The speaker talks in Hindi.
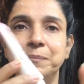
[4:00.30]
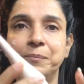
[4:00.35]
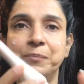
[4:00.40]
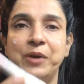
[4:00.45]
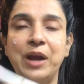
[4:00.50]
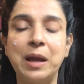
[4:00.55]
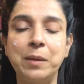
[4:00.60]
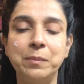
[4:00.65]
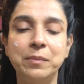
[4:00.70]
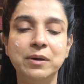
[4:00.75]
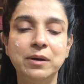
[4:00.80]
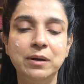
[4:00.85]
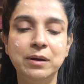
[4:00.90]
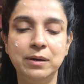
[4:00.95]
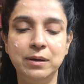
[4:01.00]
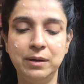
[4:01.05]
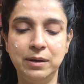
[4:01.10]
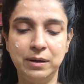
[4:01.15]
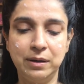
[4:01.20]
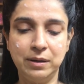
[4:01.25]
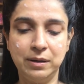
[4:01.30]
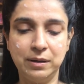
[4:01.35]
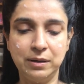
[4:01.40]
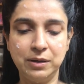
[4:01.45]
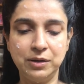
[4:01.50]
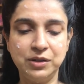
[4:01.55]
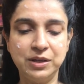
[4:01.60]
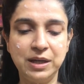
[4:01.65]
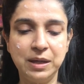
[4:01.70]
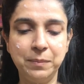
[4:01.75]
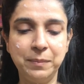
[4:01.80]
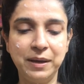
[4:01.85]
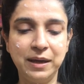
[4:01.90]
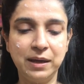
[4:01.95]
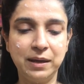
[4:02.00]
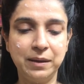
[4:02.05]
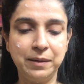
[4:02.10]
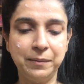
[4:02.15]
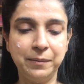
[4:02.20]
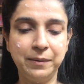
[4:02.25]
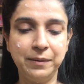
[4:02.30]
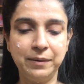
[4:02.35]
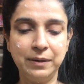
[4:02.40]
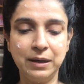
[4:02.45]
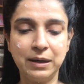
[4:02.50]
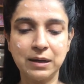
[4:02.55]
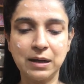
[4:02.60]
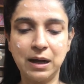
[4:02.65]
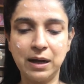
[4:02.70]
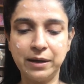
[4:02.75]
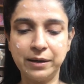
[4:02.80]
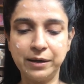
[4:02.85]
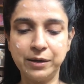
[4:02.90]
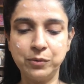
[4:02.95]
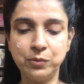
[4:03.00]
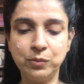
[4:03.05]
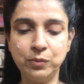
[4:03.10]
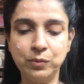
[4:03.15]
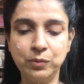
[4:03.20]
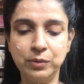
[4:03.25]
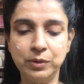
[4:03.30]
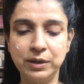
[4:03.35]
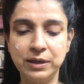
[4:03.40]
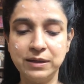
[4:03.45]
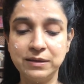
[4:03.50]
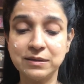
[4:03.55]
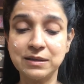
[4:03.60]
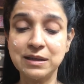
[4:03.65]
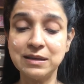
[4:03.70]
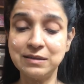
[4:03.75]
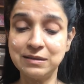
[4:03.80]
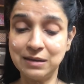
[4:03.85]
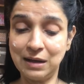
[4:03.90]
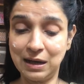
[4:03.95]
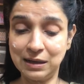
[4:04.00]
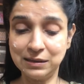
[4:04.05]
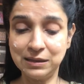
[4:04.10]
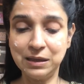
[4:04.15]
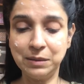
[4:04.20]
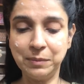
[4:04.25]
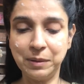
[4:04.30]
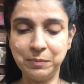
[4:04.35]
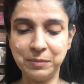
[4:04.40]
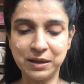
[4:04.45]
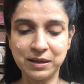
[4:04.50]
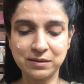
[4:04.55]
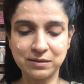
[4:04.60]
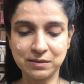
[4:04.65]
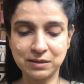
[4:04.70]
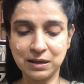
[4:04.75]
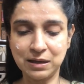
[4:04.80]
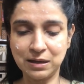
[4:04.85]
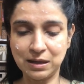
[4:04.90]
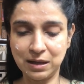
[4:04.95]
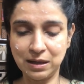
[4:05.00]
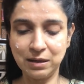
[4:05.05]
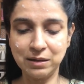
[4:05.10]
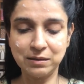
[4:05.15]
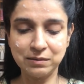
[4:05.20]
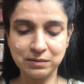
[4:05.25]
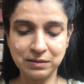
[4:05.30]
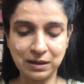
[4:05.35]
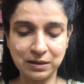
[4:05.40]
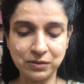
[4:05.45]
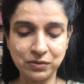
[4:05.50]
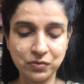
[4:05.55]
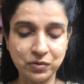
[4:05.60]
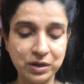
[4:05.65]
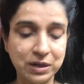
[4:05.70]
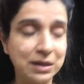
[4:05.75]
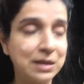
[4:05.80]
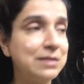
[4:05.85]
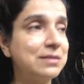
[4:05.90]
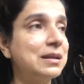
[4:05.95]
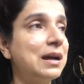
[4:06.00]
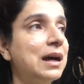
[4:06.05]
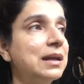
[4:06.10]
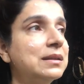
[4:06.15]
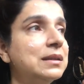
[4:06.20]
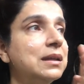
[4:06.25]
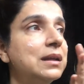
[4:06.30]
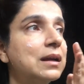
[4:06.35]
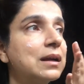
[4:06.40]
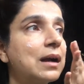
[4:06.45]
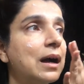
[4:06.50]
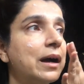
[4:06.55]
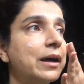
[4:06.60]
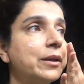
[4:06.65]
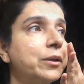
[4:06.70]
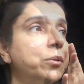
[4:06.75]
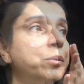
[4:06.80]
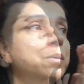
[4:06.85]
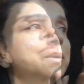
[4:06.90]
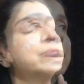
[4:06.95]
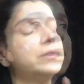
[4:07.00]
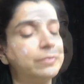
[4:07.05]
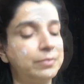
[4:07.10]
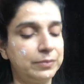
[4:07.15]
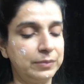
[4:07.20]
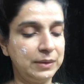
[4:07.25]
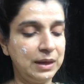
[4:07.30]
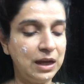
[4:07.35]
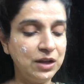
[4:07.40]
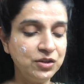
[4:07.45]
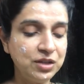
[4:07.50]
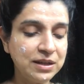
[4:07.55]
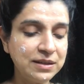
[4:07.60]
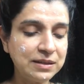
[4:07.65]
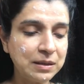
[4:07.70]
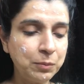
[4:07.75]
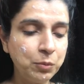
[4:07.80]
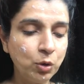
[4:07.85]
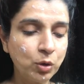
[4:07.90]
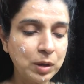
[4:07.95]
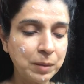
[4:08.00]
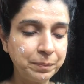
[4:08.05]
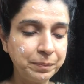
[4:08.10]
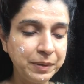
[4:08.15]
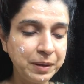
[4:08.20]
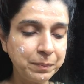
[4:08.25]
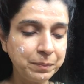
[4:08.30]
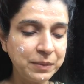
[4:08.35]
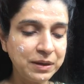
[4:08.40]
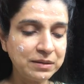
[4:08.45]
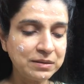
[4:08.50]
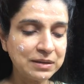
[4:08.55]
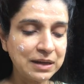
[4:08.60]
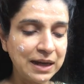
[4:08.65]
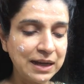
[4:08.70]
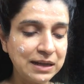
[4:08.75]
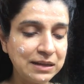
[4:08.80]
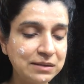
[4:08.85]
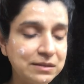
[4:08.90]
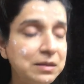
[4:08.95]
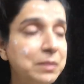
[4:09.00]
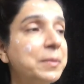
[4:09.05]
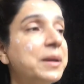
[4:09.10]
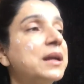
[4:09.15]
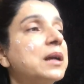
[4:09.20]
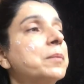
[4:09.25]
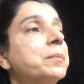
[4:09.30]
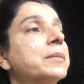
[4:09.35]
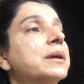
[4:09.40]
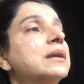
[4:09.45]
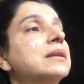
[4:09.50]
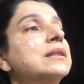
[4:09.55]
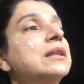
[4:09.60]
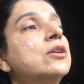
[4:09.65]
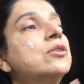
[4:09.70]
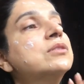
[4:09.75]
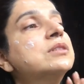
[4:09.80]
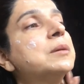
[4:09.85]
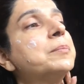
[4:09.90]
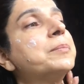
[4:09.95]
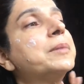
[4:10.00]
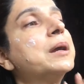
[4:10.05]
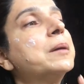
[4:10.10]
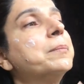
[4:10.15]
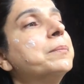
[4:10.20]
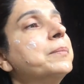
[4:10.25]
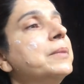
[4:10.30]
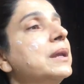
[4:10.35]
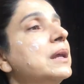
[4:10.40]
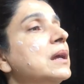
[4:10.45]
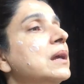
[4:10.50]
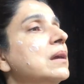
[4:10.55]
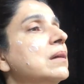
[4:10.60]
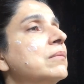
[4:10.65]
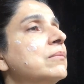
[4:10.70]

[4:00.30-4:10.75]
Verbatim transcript: प्राइमर ये मैं लगा रही हूँ इसके साथ ही मैं मिक्स करके सनस्क्रीन के साथ ही लगा रही हूँ अच्छा सब लोग अपने अपने स्टाइल से मेकअप करते हैं और सबके अपने